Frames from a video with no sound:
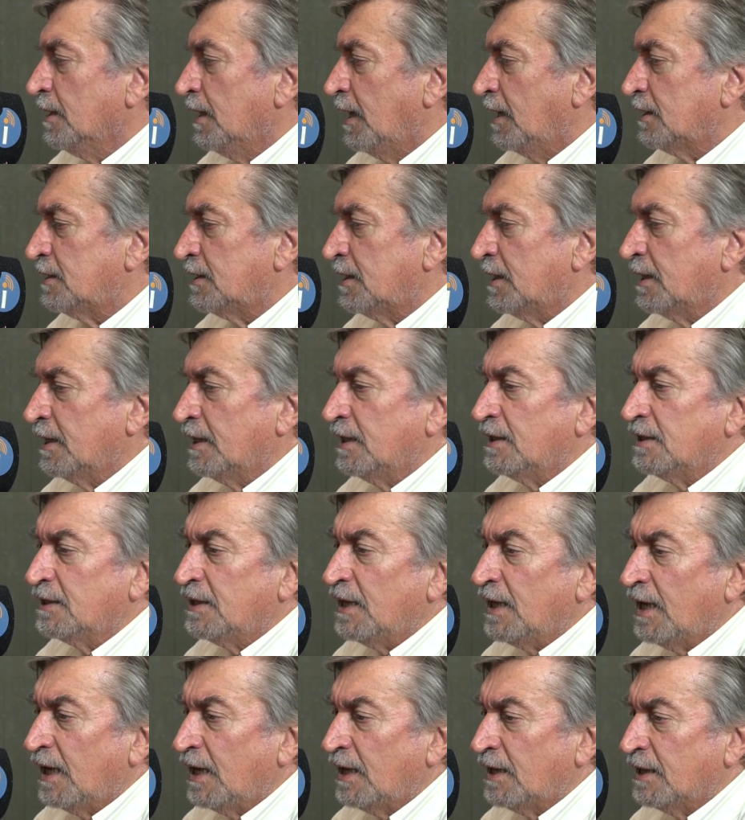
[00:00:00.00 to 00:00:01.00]

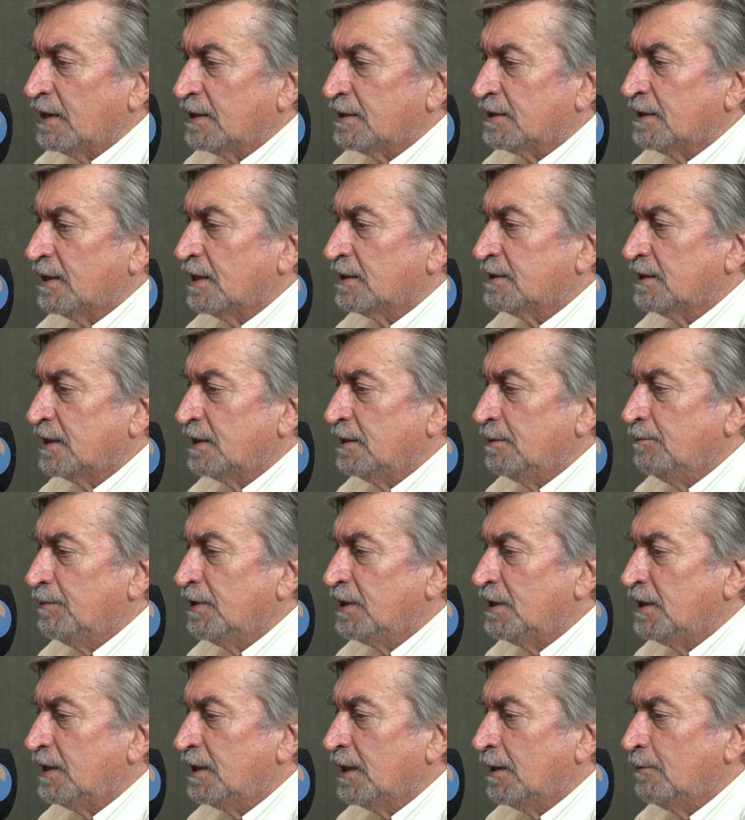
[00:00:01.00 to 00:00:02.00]
atragantadas, las
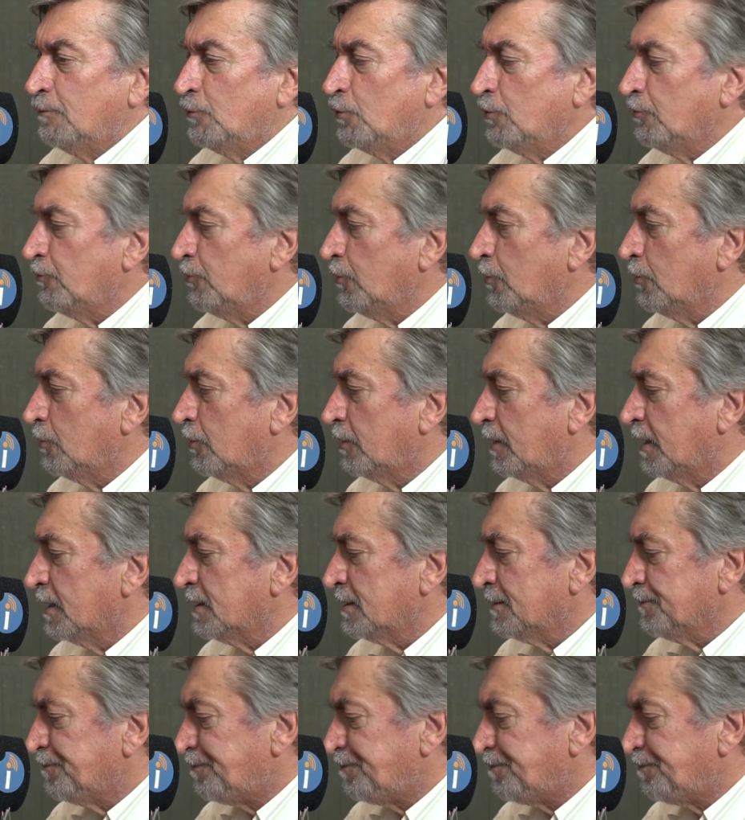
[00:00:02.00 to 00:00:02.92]
aritméticas muy flojas.